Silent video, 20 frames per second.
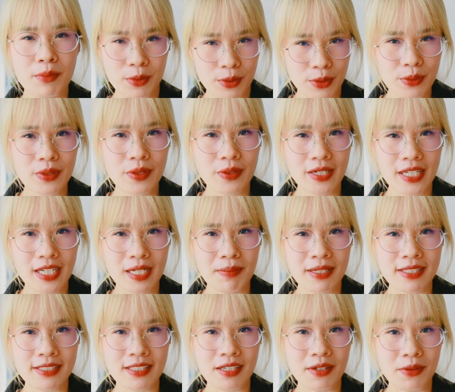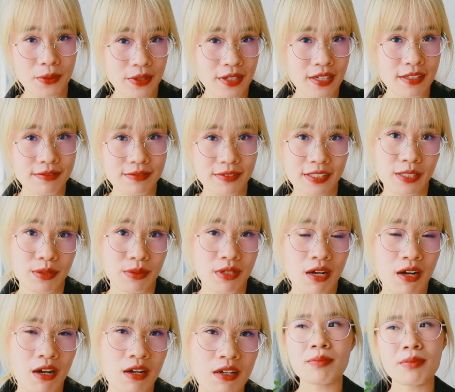một lúc nào đấy các bạn sẽ hối hận vì điều
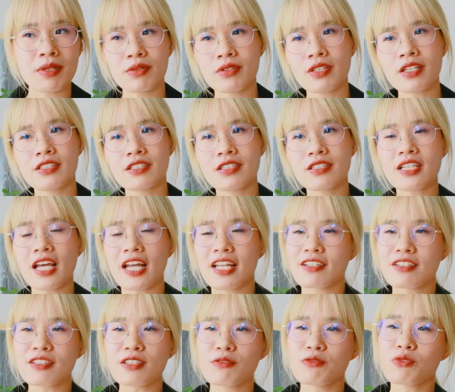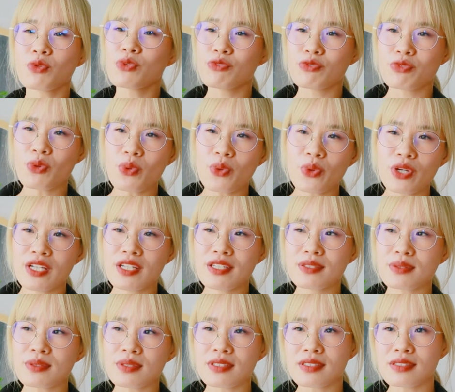đó các bạn có thể chia sẻ những thứ vui vui
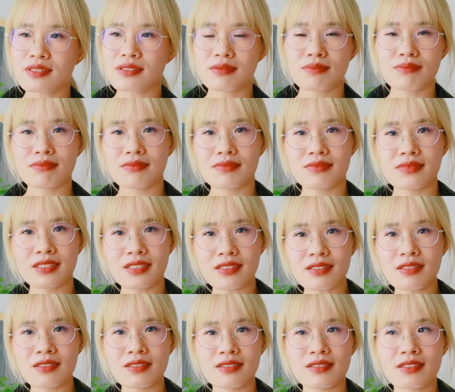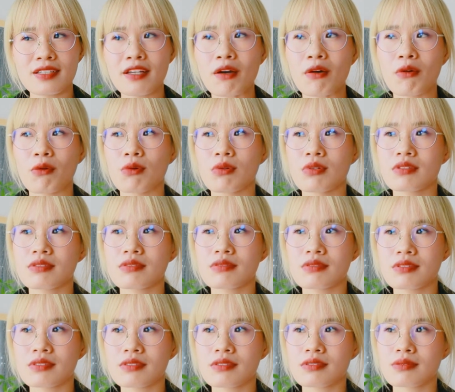rồi những thứ kiểu
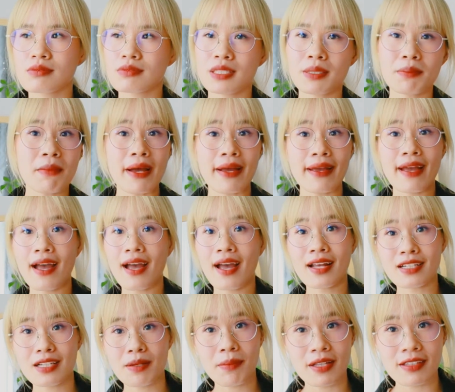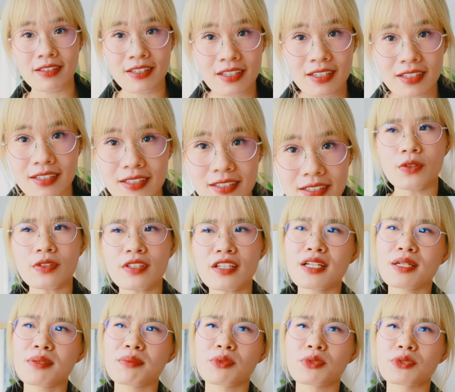những bài hát các bạn thích có thể
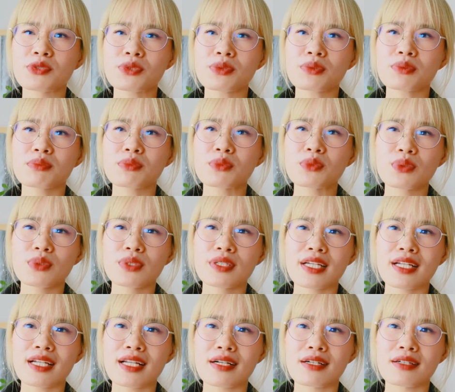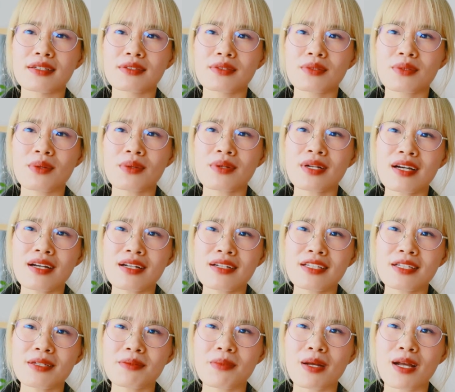là một chút buồn hay là cô
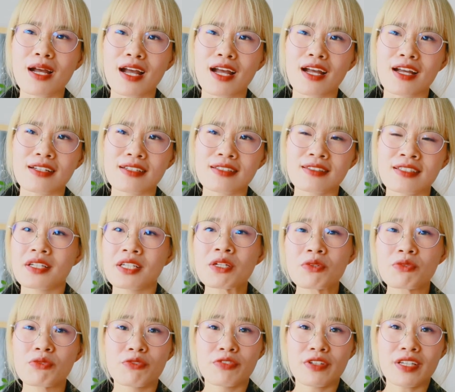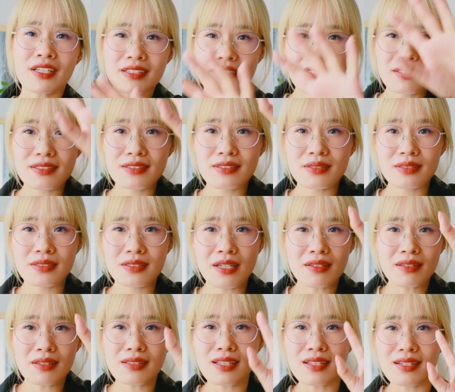đơn nhưng mà đừng viết
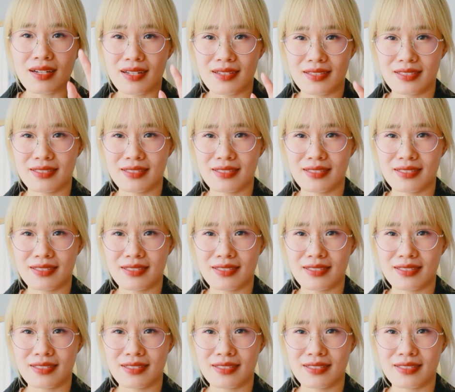status thật là